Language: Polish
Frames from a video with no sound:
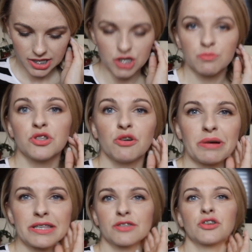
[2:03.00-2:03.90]
lecimy do
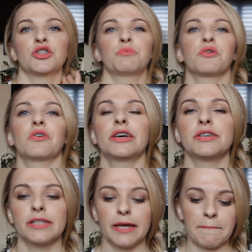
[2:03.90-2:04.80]
bazy, trochę nie po
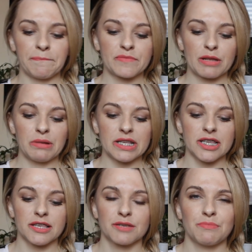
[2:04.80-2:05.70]
kolei idę.
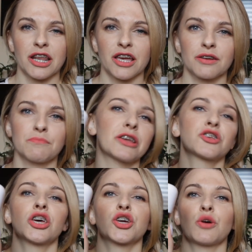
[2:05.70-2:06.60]
Baza z Mark,
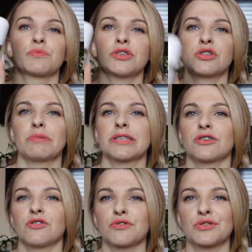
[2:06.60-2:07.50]
Marc Jacobs, jest to baza
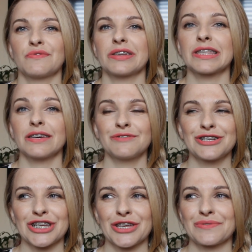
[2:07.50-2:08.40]
kokosowa,
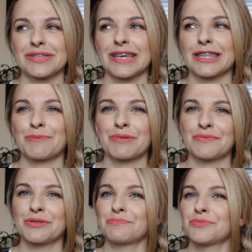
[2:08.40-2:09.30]
nawilżająca,
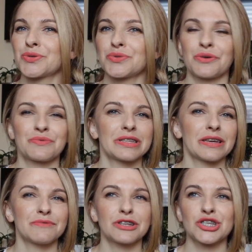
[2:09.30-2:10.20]
naprawdę cudownie
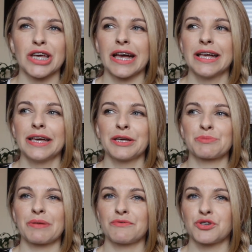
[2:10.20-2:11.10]
nawilża.
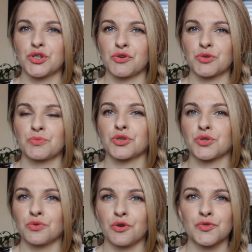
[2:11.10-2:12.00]
Sprawdzi się osób ze
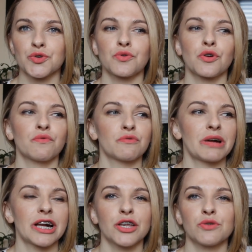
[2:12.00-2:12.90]
suchą skórą,
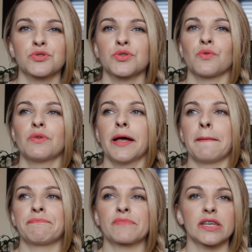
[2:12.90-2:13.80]
wymagającą.
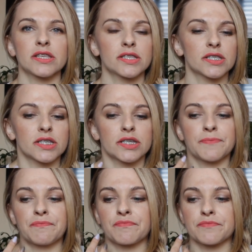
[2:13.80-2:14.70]
Mm, z,
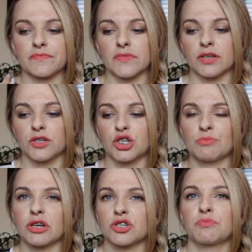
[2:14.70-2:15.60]
mm,
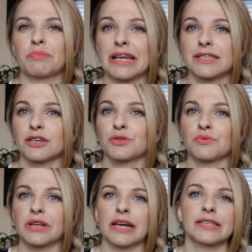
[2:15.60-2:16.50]
jeśli masz pracę,
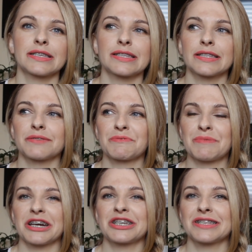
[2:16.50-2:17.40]
która niestety
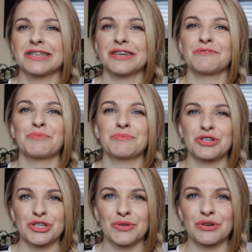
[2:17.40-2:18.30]
wymaga siedzenia w
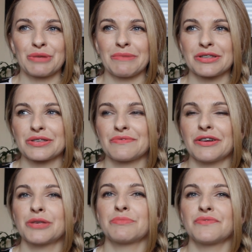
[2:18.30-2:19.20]
pomieszczeniu
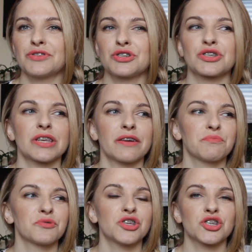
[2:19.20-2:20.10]
klimatyzowanym i widzisz, że
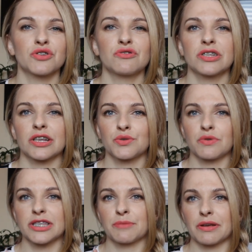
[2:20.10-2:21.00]
w późniejszych godzinach
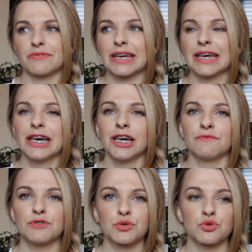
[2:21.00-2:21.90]
skóra jest naprawdę
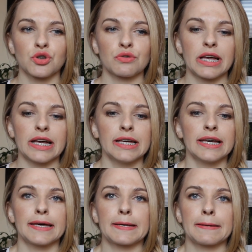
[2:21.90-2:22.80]
wysuszona
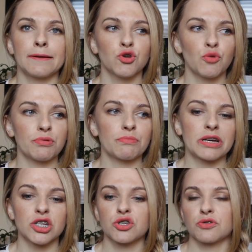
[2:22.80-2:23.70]
e, lub
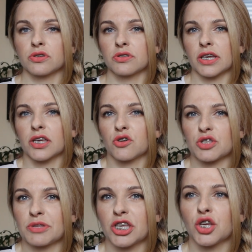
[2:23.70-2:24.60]
masz y, takie
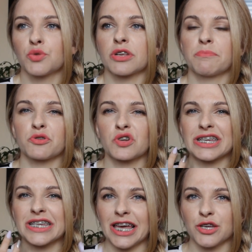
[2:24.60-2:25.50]
kosmetyki, które
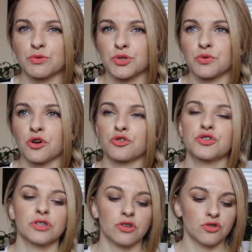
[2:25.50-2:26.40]
podkreślają
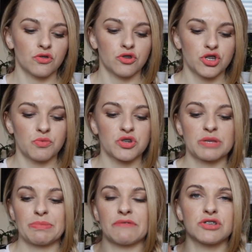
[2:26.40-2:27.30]
suchość, no to to się może
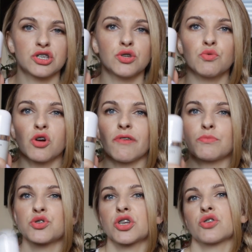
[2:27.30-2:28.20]
sprawdzić. Niedługo
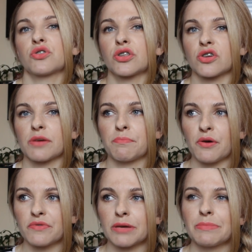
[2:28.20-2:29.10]
Wam już też o niej trochę
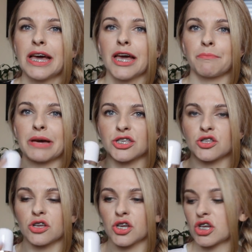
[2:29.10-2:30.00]
powiem. Bardzo
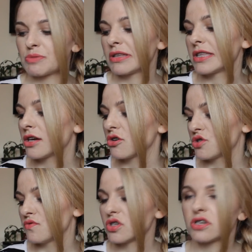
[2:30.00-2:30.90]
drogi kosmetyk,
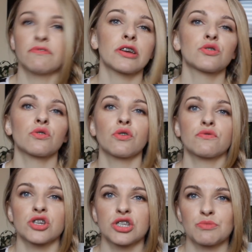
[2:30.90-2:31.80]
oczywiście oczywiście warto go
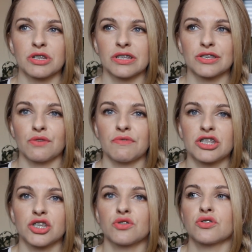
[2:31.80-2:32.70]
wcześniej
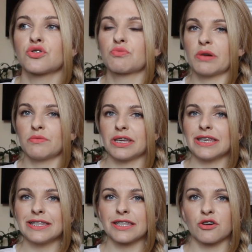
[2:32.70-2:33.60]
przetestować i to jest zupełnie
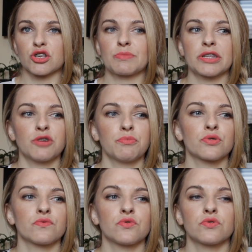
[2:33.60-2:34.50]
inny kosmetyk,
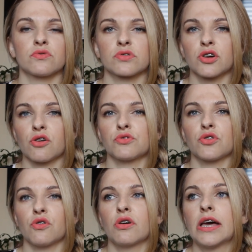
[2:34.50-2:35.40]
porównując go
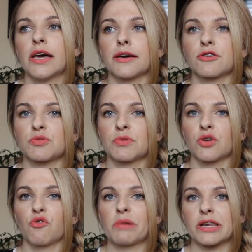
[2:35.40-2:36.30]
do
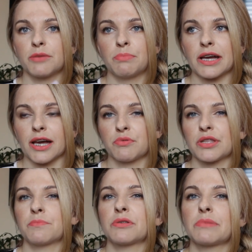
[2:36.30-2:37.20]
kosmetyku marki Becca, bo
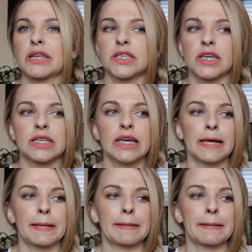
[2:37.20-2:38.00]
tamte bardziej